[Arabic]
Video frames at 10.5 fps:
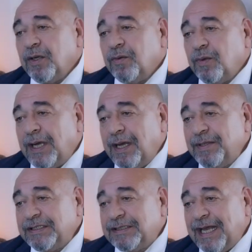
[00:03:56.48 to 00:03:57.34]
نعم
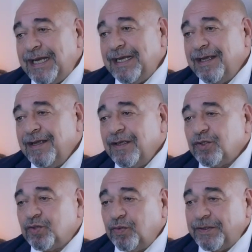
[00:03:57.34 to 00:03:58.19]
وبالتالي
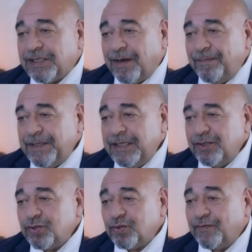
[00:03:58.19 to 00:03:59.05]
شو بتربي
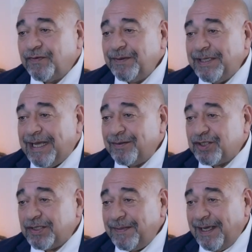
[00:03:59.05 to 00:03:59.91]
شو في بيئه
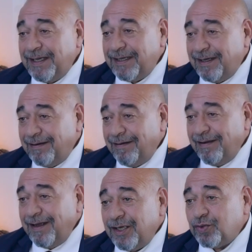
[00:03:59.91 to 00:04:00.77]
اجتماعيه
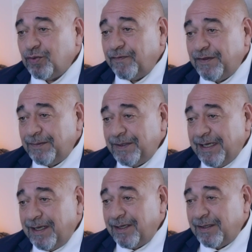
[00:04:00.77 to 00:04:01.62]
شو في
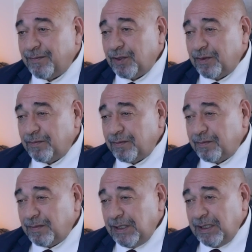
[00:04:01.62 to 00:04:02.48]
بيئه
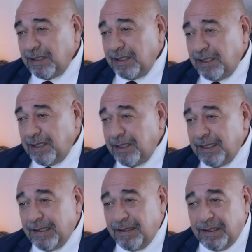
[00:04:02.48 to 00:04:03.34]

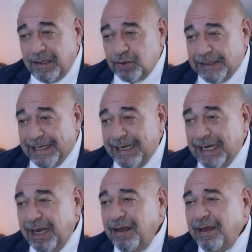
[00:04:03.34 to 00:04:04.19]
آه،
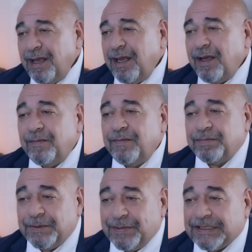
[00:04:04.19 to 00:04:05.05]
اسريه
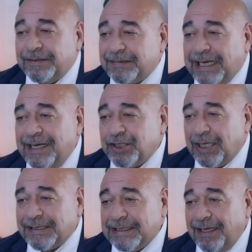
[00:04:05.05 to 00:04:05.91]
بتطلع
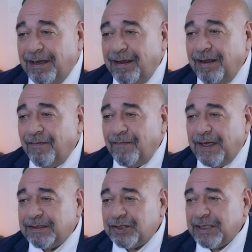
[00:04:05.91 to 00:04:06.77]
شخصيه
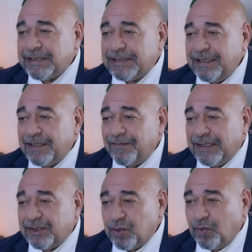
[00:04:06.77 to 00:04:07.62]
صحيح. فهذه الشخصيه اذا
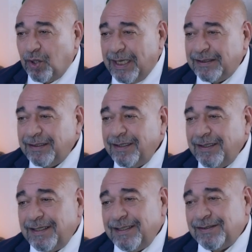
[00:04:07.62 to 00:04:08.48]
فيها تشوهات
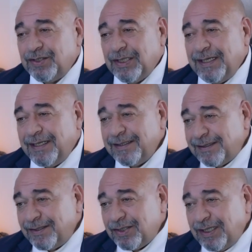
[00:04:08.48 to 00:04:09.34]
هي نتيجه عن هذه
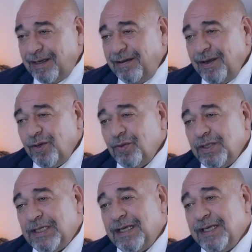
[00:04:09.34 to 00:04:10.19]
التنشئه
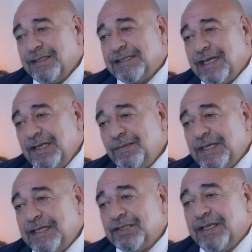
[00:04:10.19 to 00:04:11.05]
واذا هي
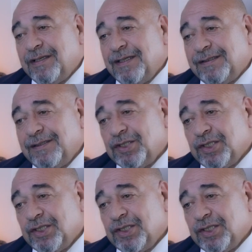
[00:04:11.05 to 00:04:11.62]
سليمه لا شيء نتيجه